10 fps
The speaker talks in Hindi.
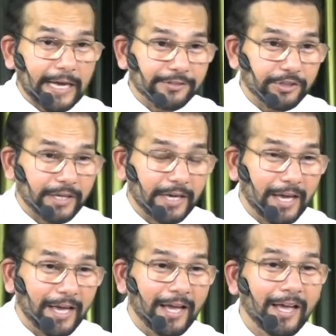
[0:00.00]
कहती
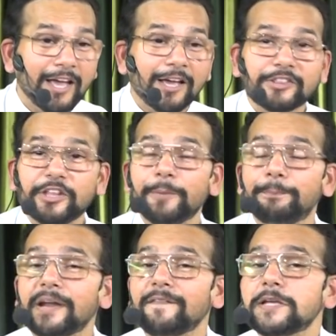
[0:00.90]
है ते
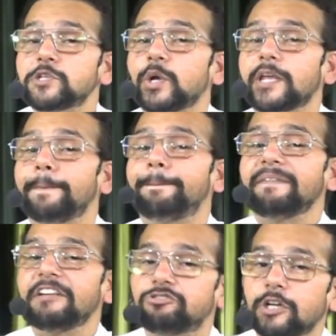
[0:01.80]
परमेश्वर के
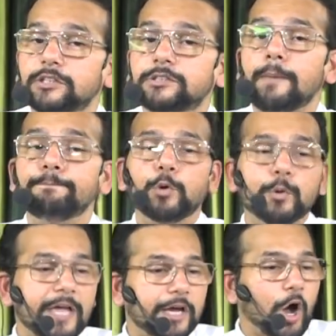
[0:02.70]
पवित्र तंबू
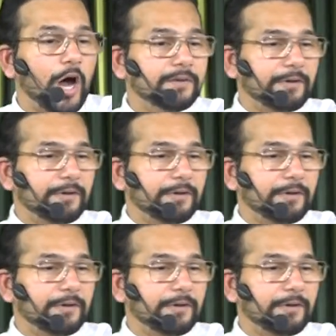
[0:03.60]
में कौन